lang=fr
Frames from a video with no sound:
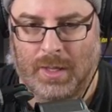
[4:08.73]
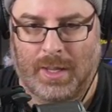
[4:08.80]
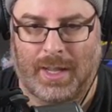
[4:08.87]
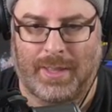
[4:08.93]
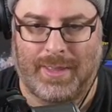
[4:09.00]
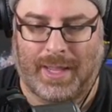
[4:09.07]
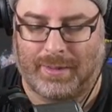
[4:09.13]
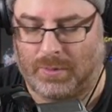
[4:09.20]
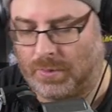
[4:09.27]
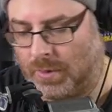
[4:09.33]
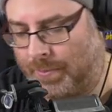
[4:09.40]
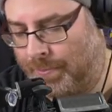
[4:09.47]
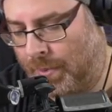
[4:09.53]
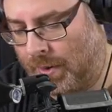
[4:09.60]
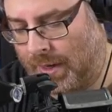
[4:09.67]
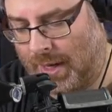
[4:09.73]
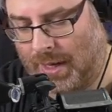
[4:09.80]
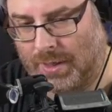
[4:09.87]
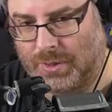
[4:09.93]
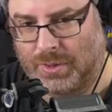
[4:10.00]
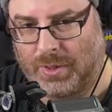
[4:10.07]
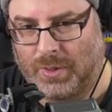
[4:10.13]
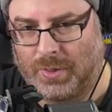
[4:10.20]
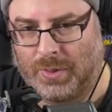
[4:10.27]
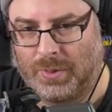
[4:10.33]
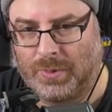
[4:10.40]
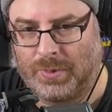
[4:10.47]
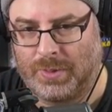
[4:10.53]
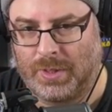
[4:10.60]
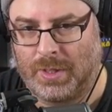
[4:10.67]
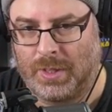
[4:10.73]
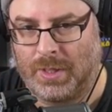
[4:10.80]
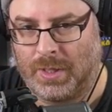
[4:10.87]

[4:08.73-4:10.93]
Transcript: À date, on n'a pas grand-chose.